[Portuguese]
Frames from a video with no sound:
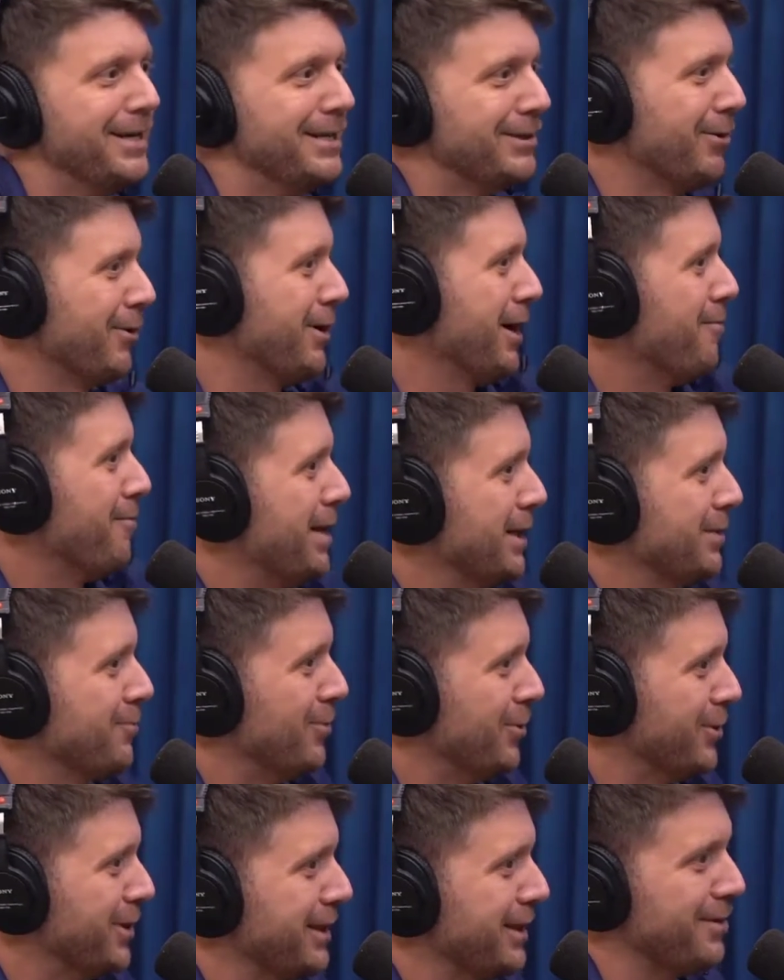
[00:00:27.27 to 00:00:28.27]
tocando umas
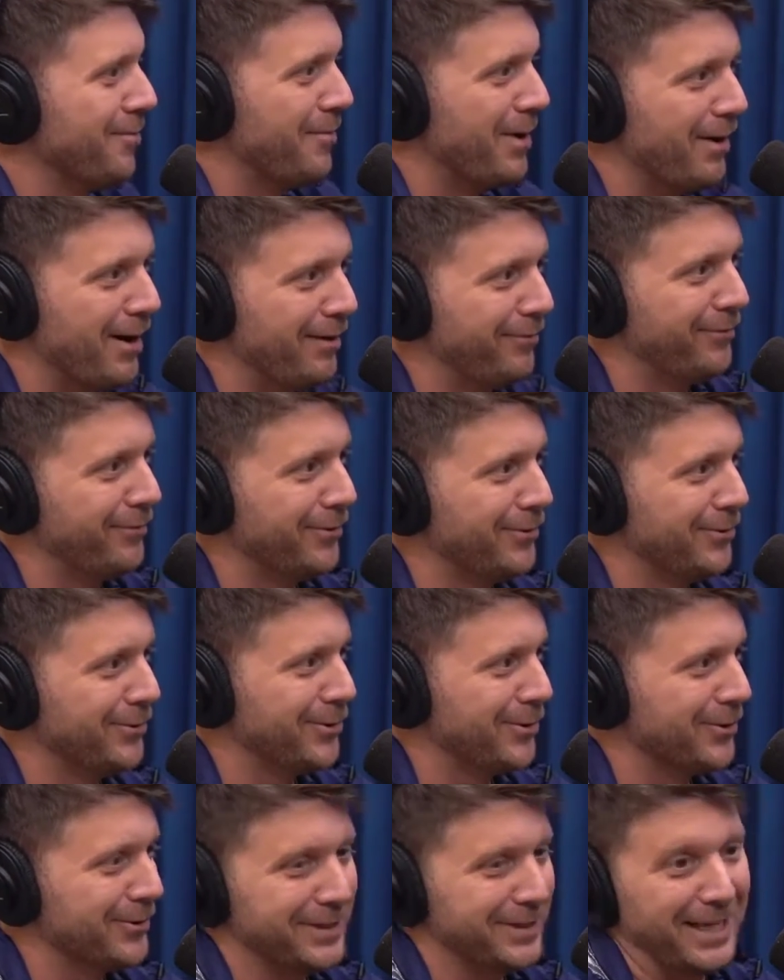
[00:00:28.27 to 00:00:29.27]
músicas e o meu
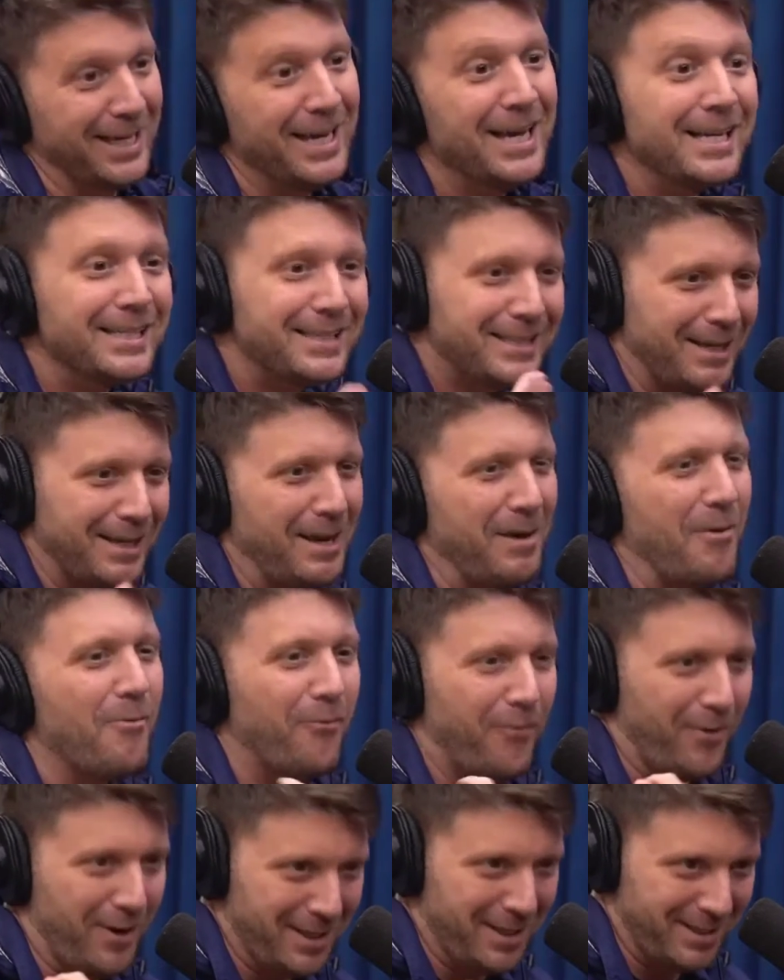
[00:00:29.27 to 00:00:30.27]
avulso. Cê, cê, o
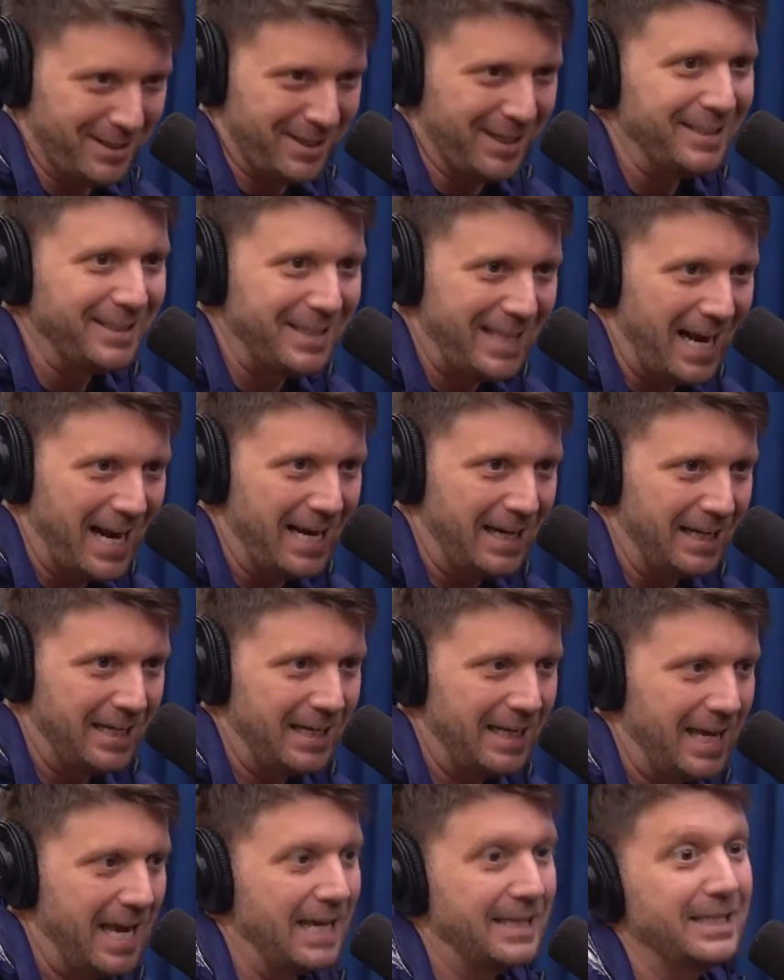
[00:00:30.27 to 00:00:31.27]
foda de entrar
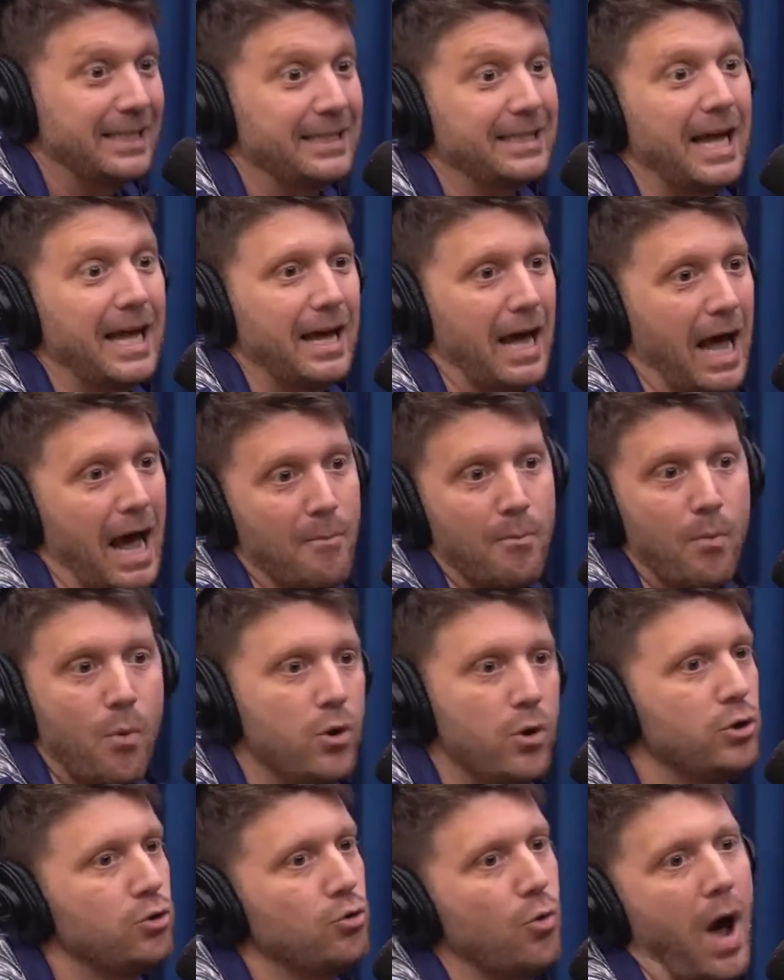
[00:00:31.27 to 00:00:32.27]
é que você tá
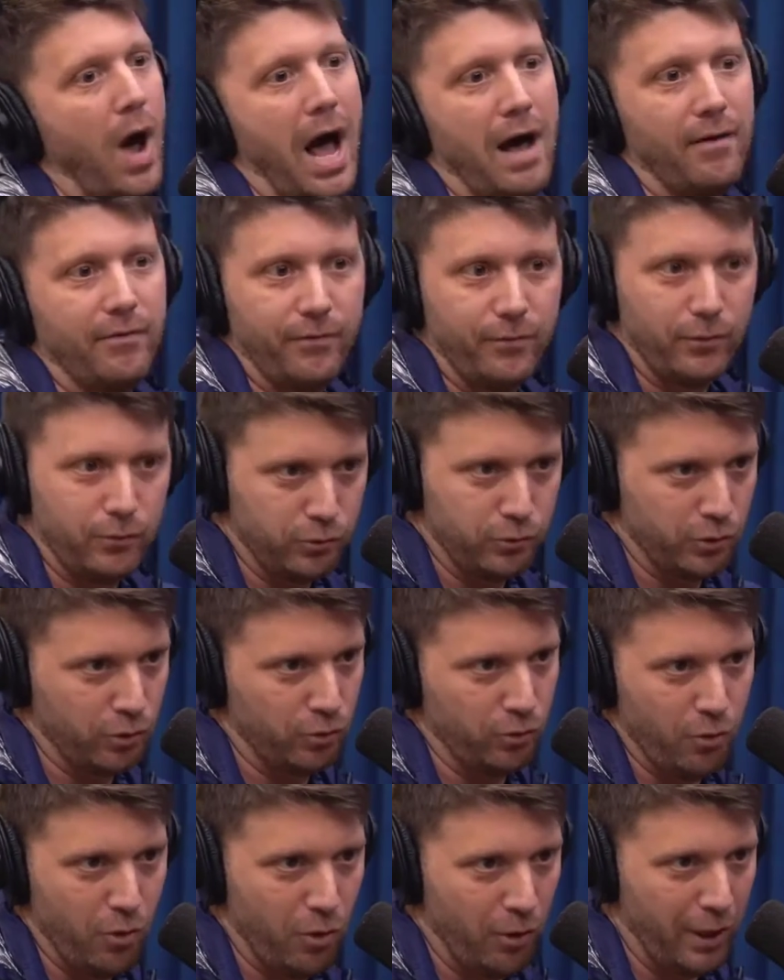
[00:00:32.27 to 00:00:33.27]
muito
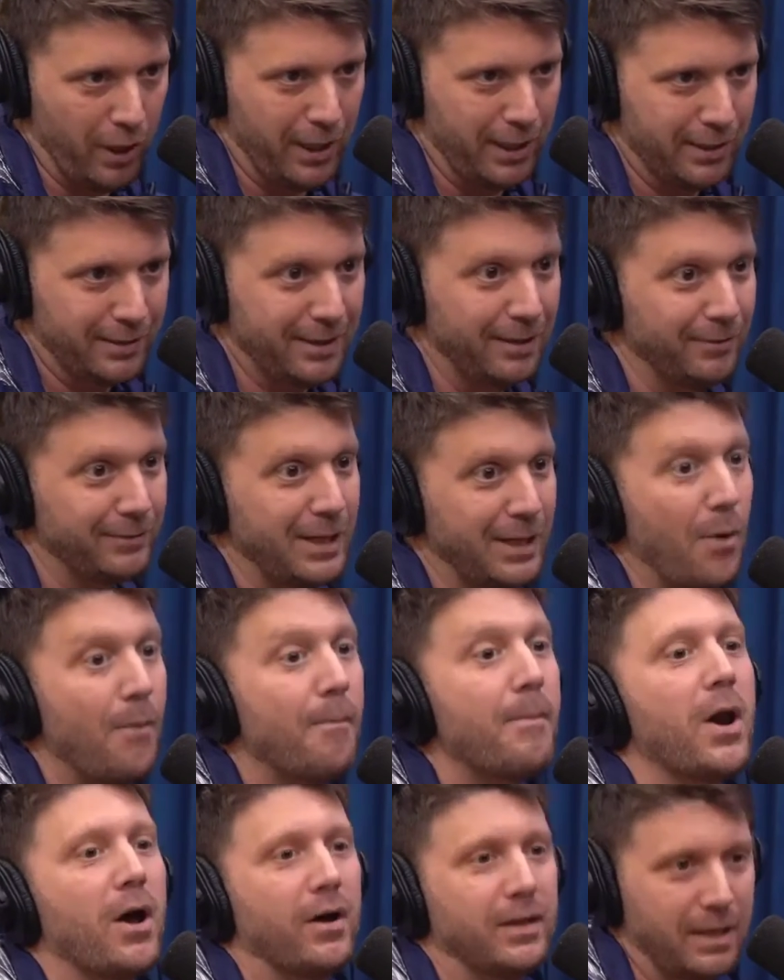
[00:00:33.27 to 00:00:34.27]
avulso no rolê. Você não tem um
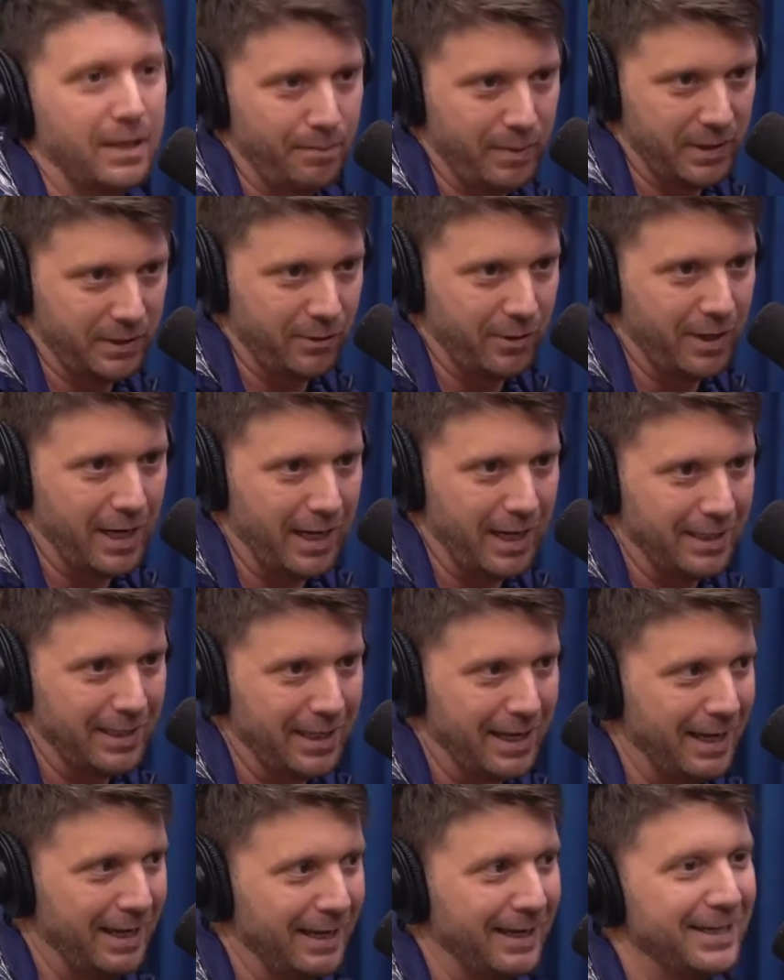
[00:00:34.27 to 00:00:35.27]
brother para trocar
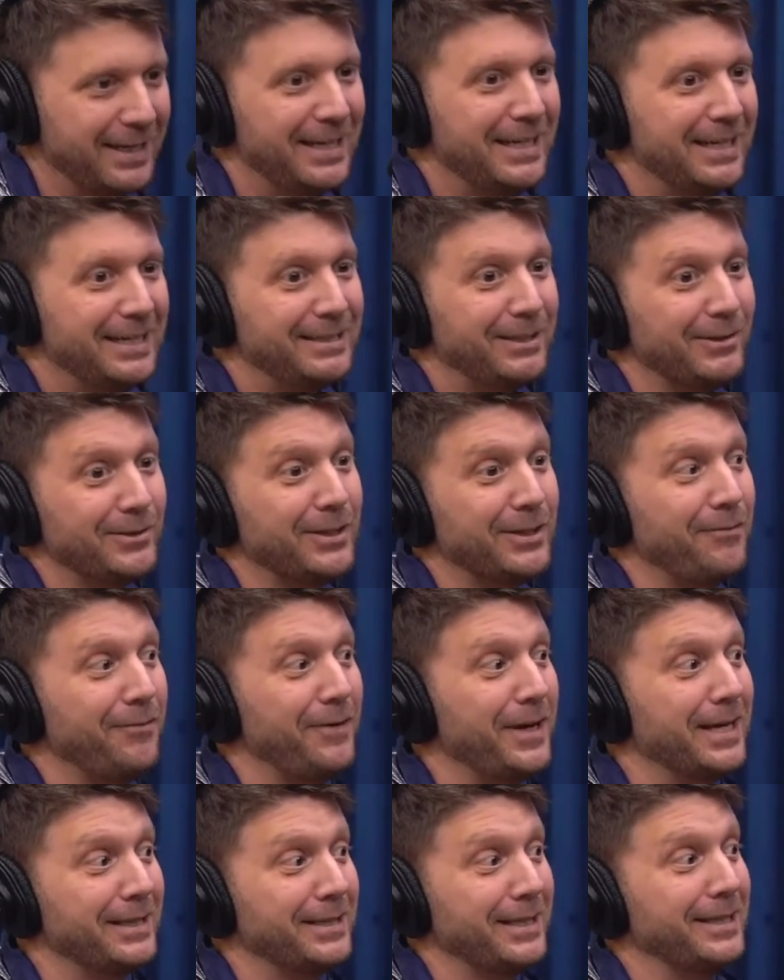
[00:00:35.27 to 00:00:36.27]
ideia. Então você
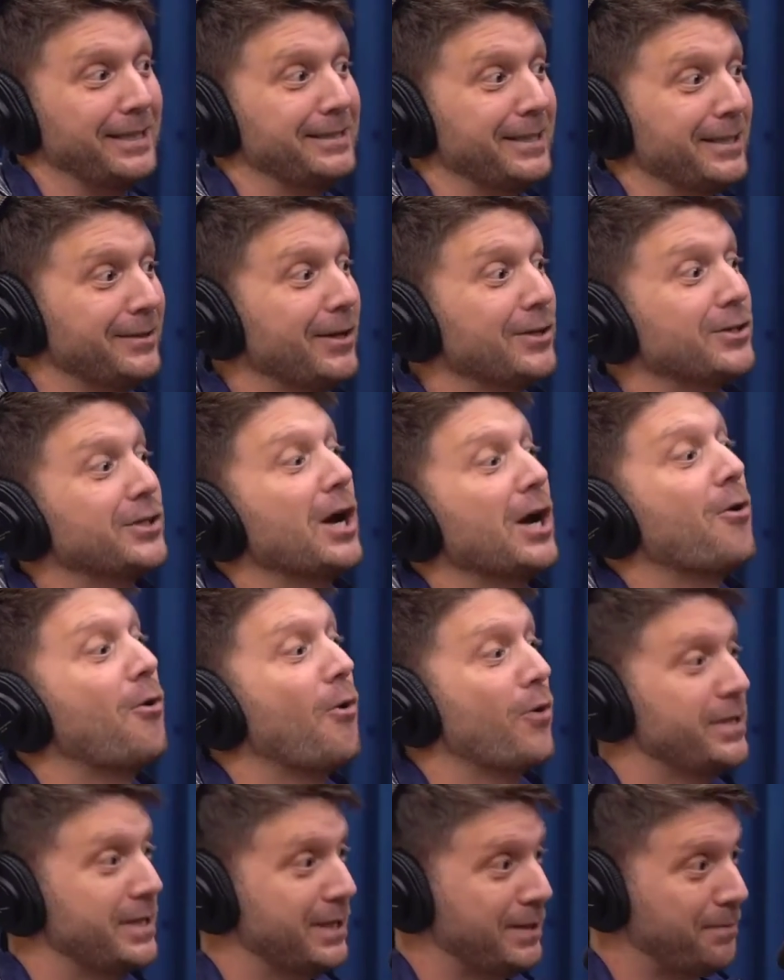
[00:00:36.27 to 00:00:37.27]
fica tentando achar coisas